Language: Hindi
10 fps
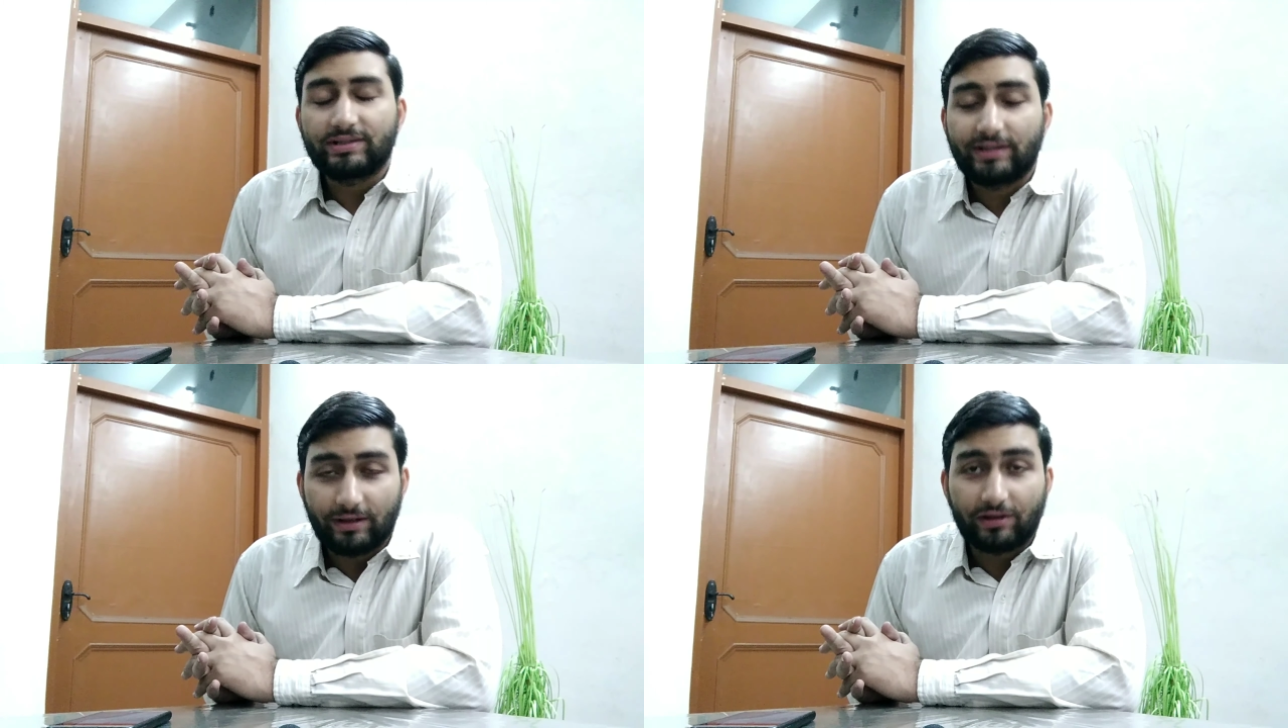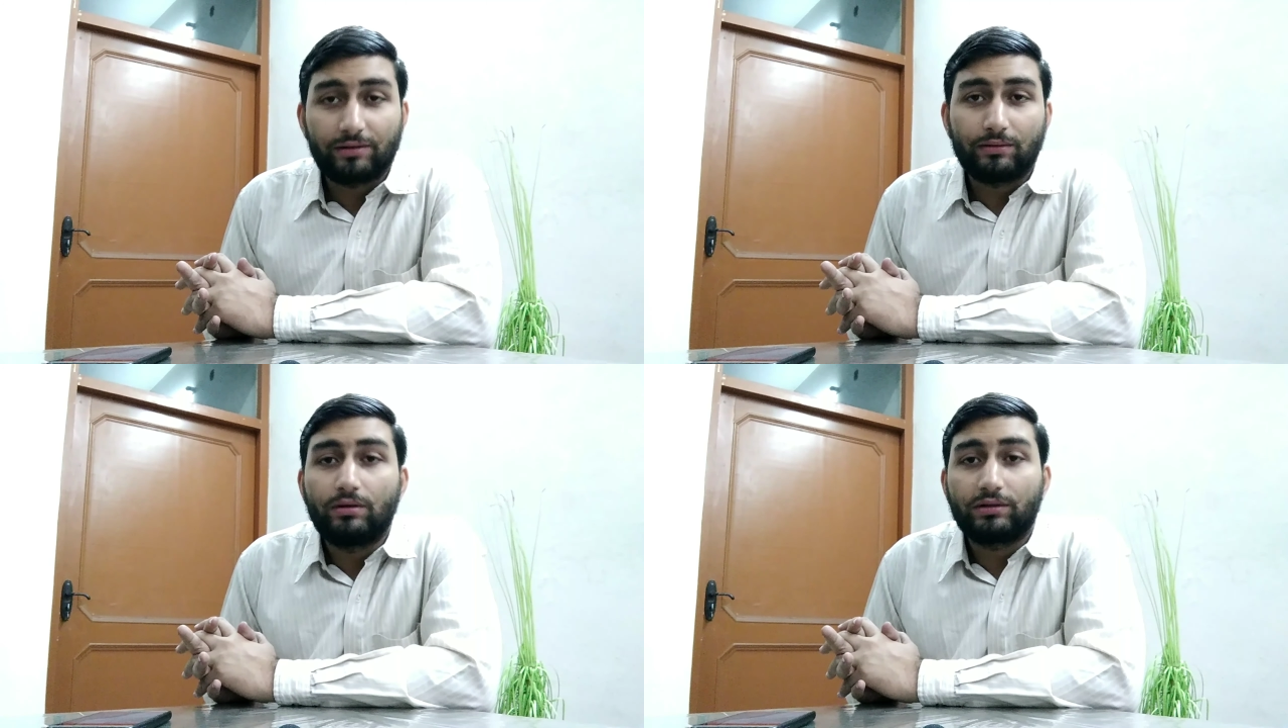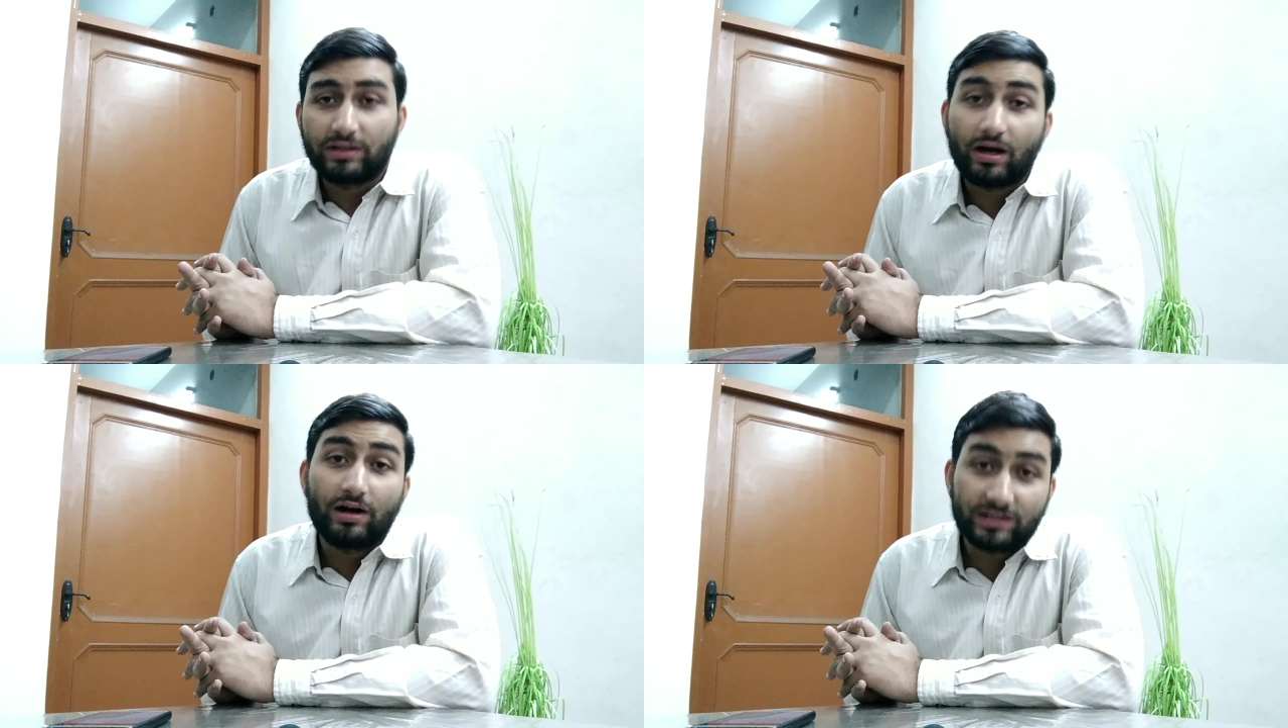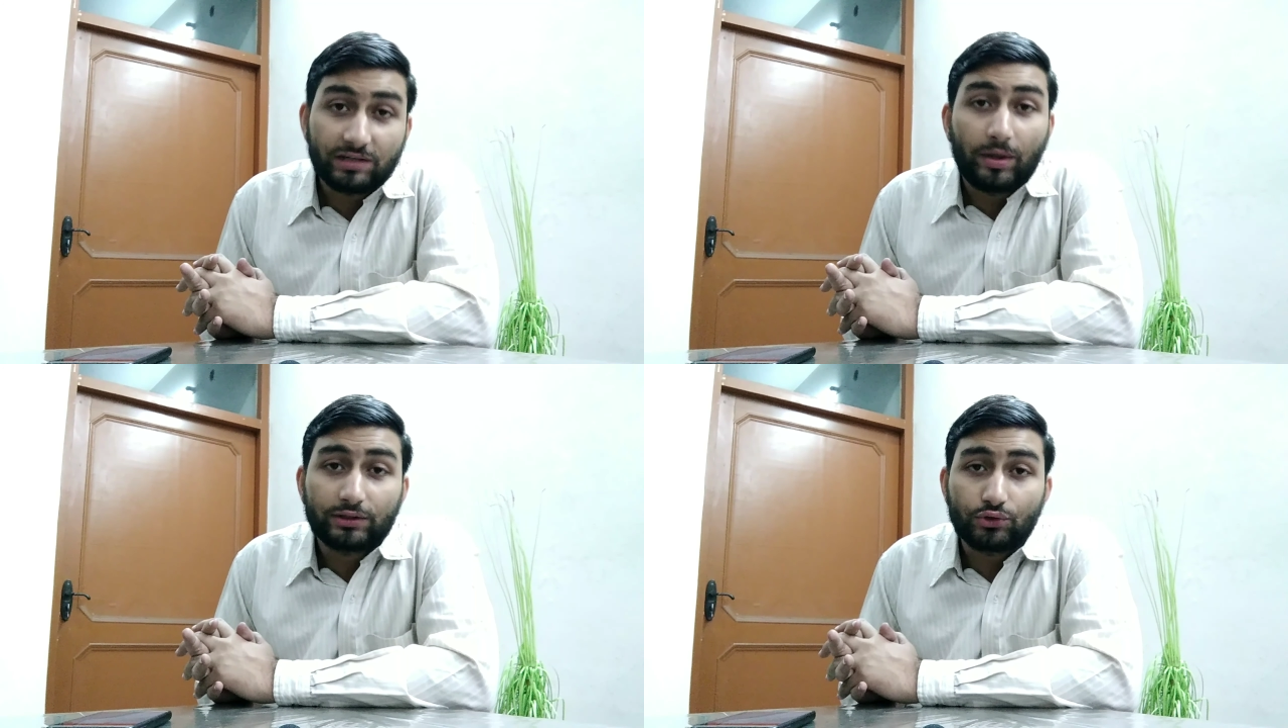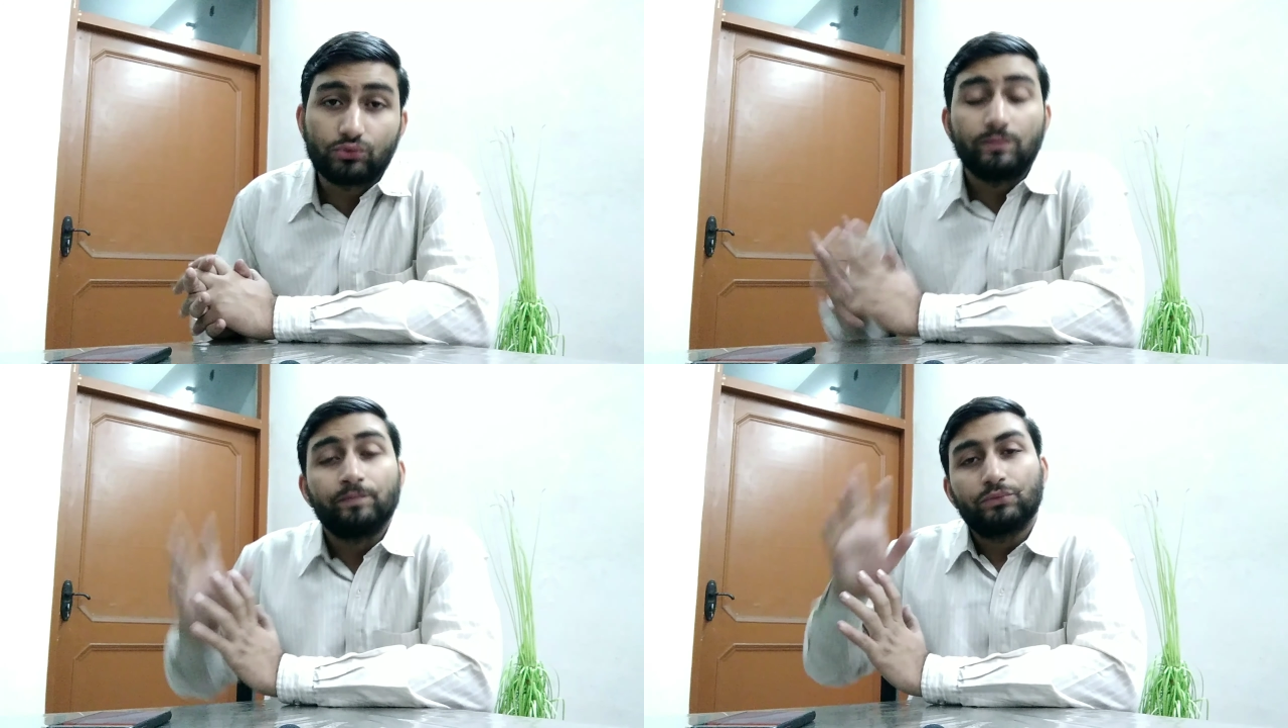इसके अगर गीगा हर्ट्स की बात करूं